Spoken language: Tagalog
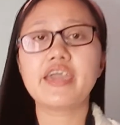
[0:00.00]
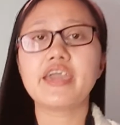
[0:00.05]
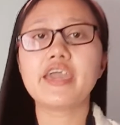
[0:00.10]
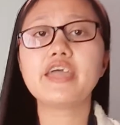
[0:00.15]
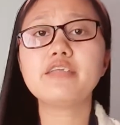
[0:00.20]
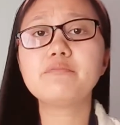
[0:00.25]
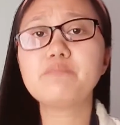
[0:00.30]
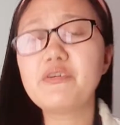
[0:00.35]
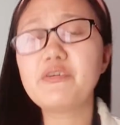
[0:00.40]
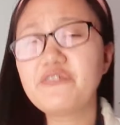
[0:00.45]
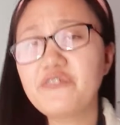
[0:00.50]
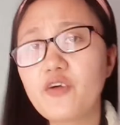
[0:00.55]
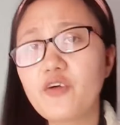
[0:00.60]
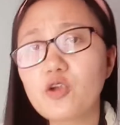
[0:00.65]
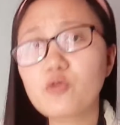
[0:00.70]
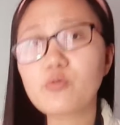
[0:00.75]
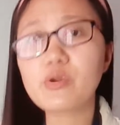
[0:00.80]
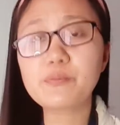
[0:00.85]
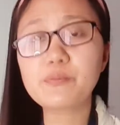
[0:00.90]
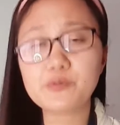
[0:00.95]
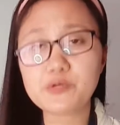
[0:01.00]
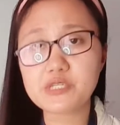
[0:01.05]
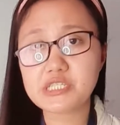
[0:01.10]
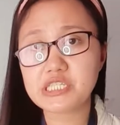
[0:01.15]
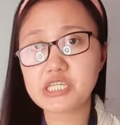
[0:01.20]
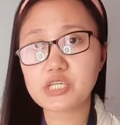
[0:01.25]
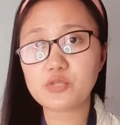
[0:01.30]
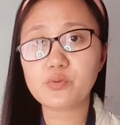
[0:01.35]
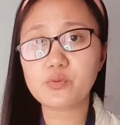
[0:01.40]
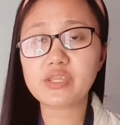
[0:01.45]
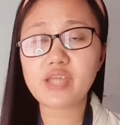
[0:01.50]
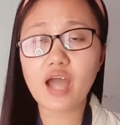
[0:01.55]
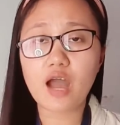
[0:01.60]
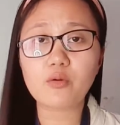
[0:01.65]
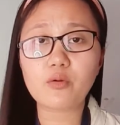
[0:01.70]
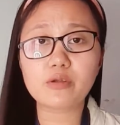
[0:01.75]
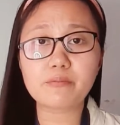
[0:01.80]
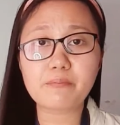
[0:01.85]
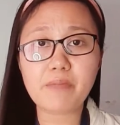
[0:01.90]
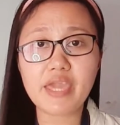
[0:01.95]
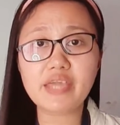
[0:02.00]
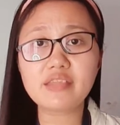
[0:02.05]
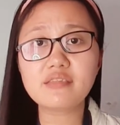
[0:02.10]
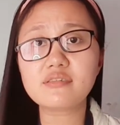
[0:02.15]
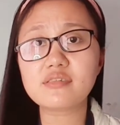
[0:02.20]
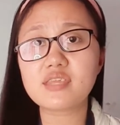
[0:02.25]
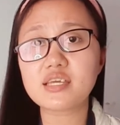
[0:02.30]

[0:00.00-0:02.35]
And before we proceed with our main